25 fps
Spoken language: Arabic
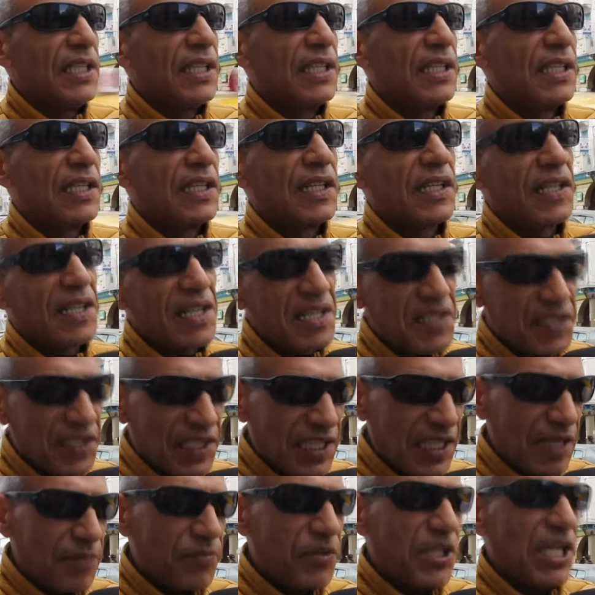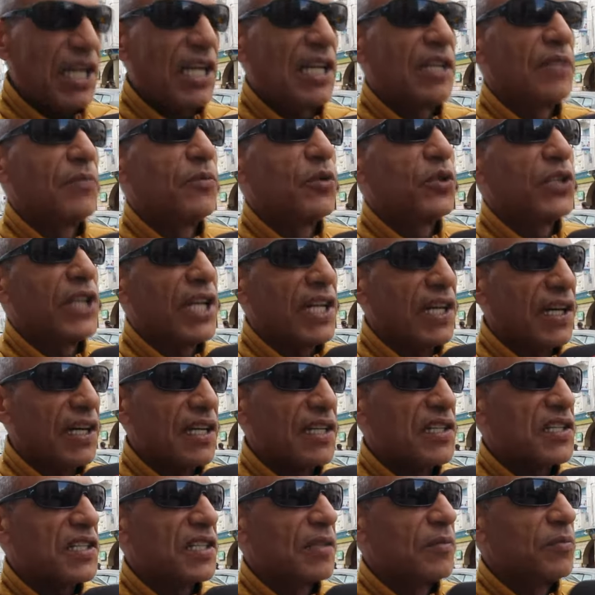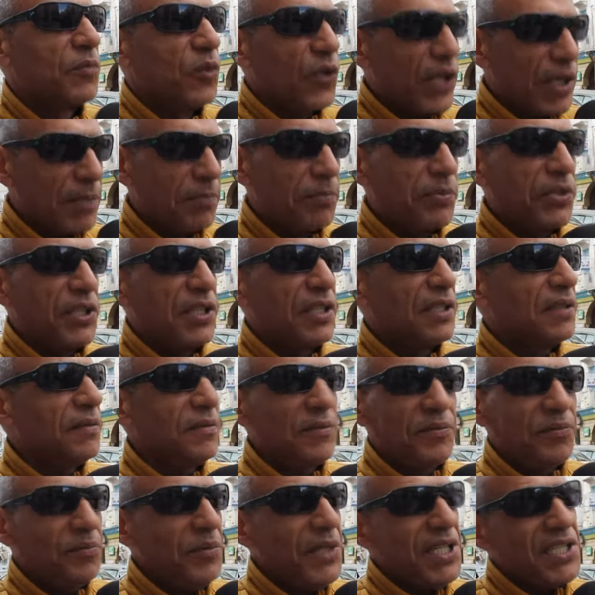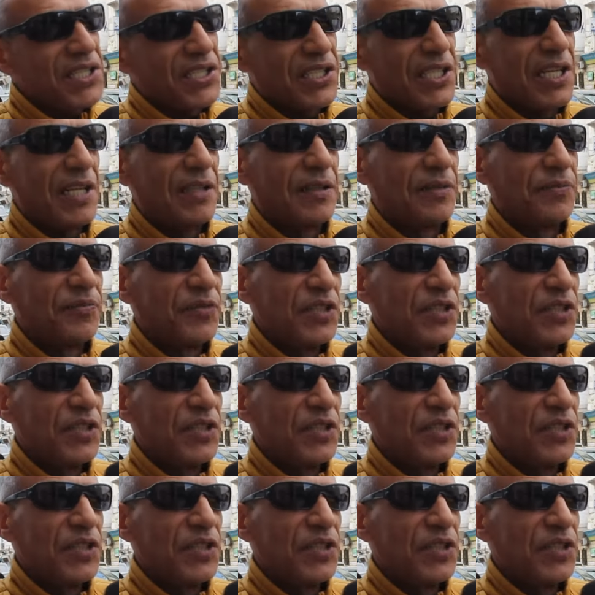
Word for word: الرسكله نتاع المدرس المربي برشا